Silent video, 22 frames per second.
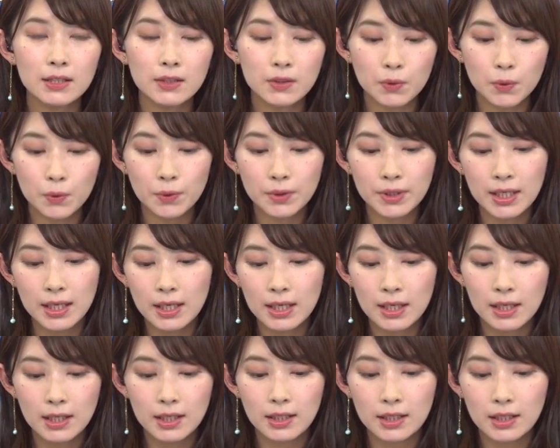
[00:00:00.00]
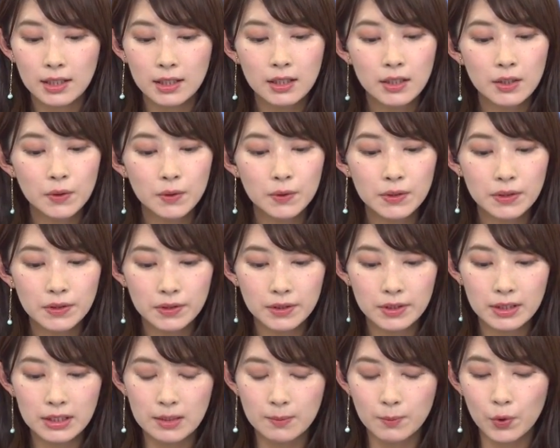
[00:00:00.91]
そこで飲料
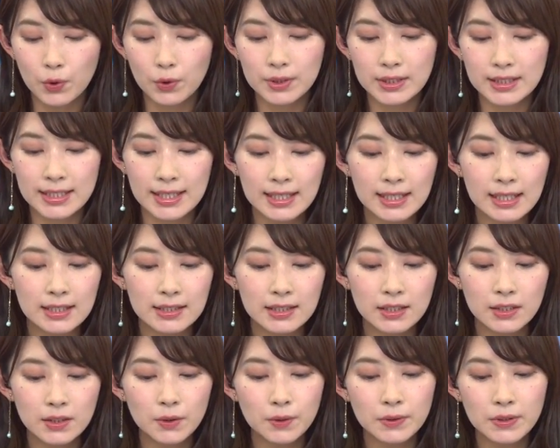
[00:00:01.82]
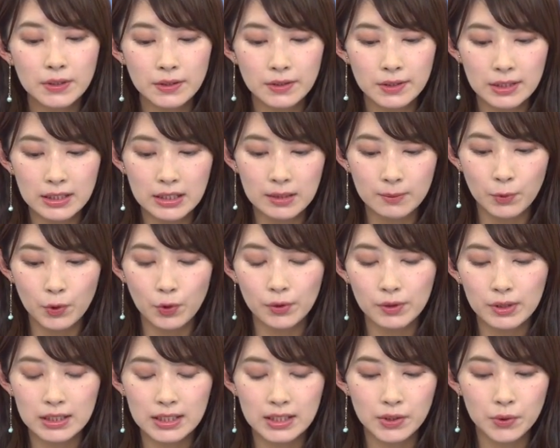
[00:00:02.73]
水にも生活用水にも